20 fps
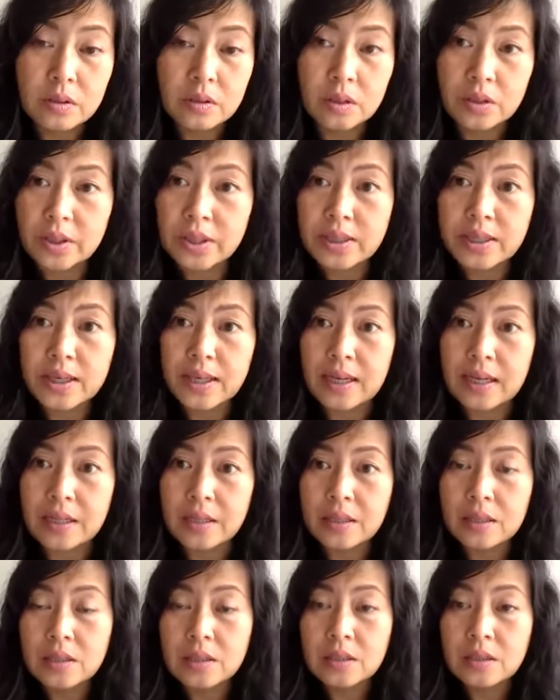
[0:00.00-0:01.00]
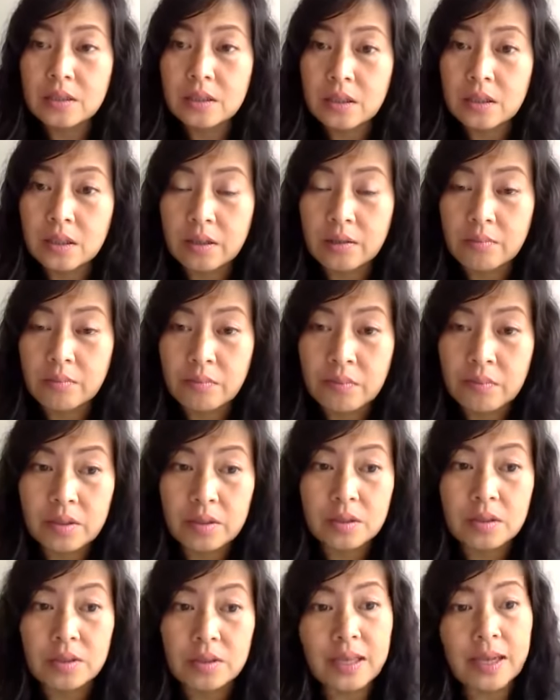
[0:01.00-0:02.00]
cho nên là
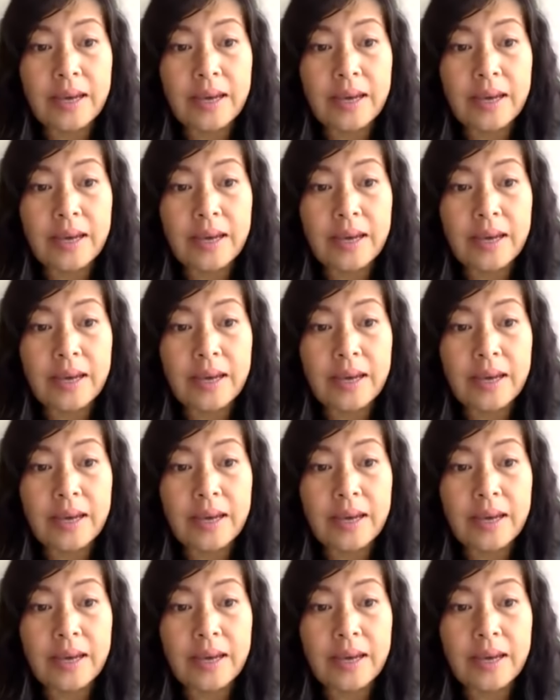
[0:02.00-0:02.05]
người